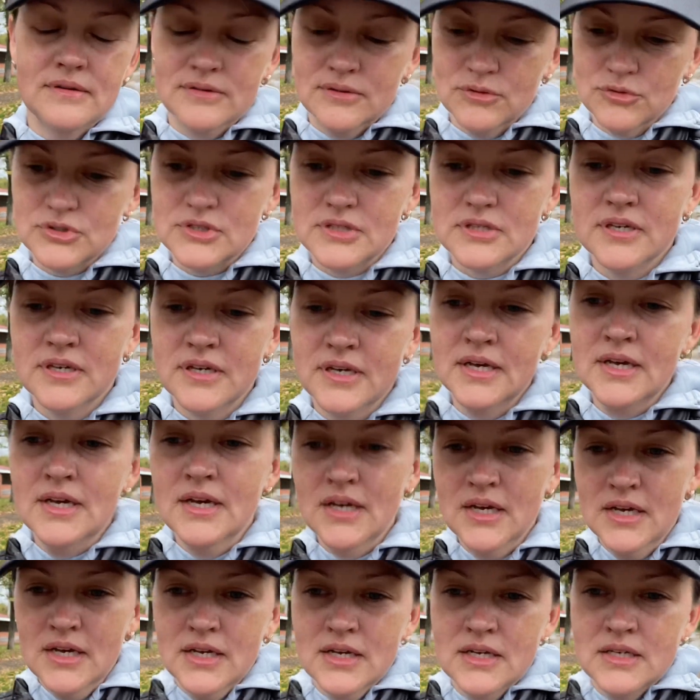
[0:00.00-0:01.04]
Вот
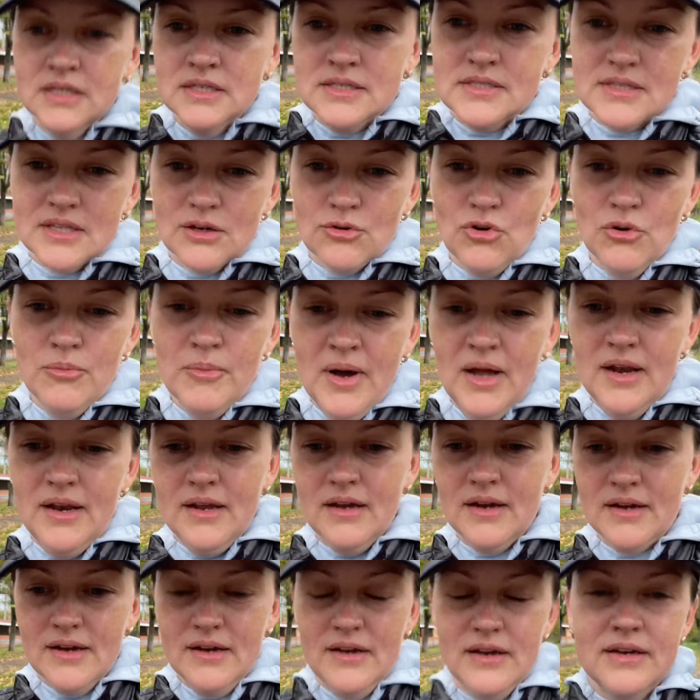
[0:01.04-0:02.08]
с такой
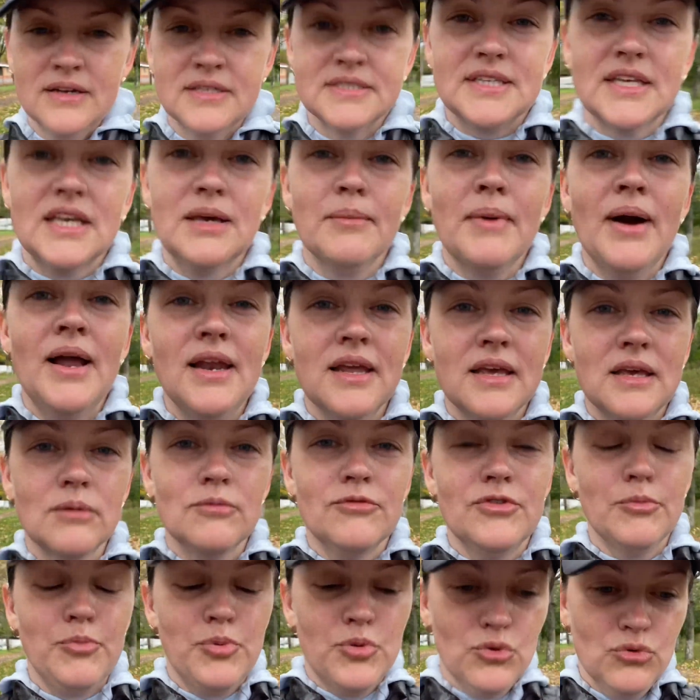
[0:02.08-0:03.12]
маленькой, с таким маленьким
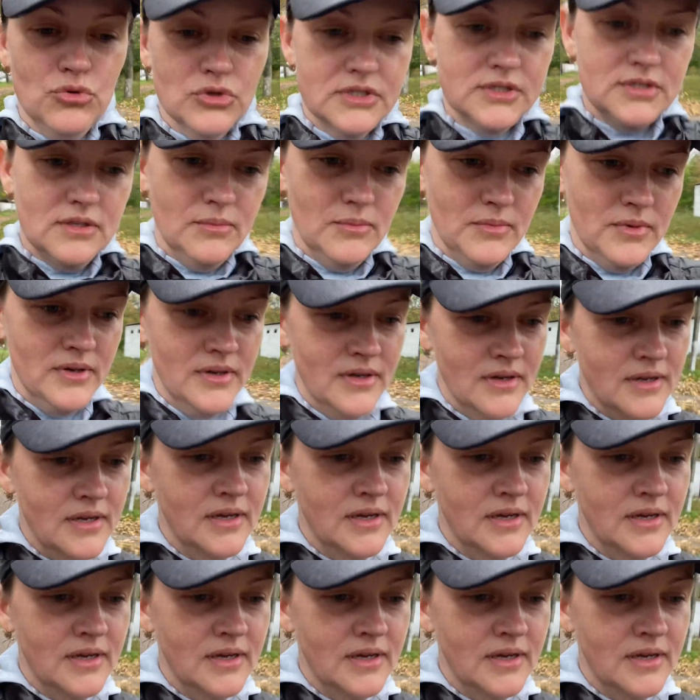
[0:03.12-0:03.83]
вопросом.